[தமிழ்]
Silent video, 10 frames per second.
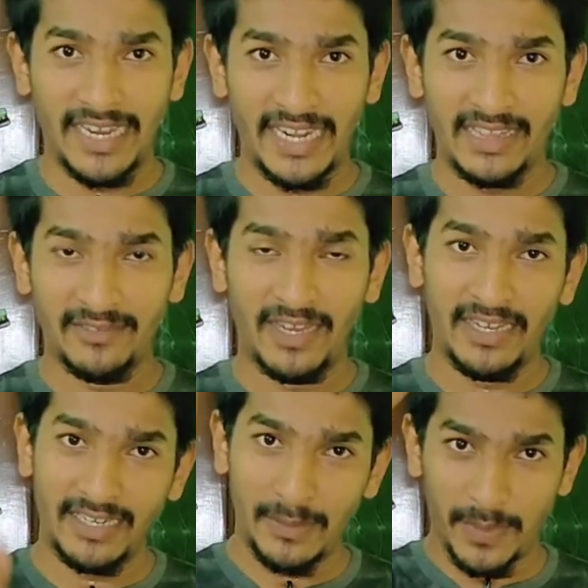கையெழுத்து
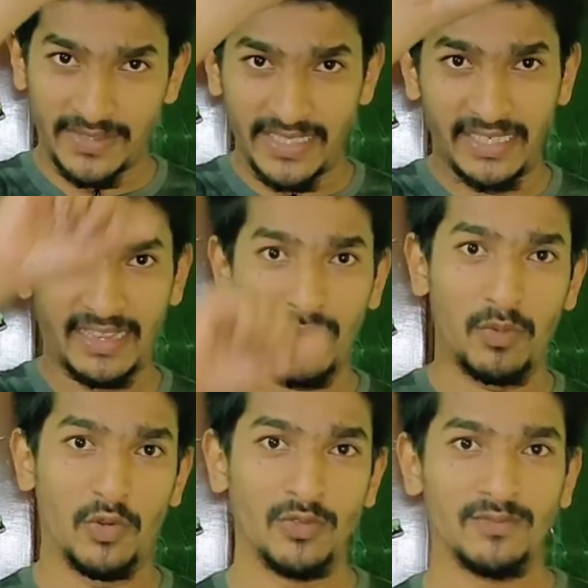வாங்குறதுக்கு
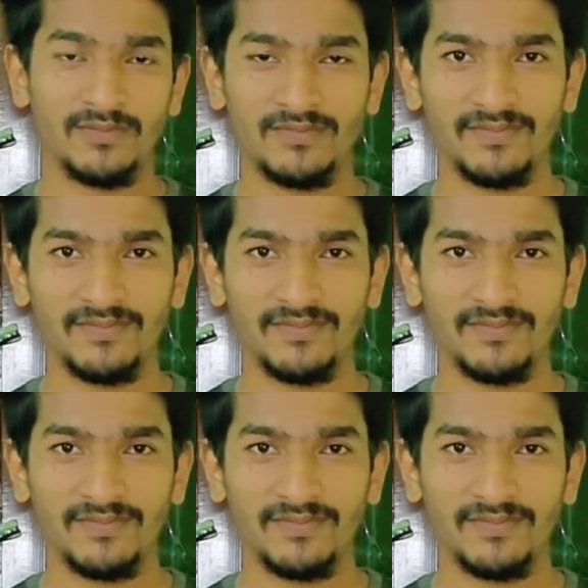ப்ரெசிடெண்ட்டாக தான் போகணும்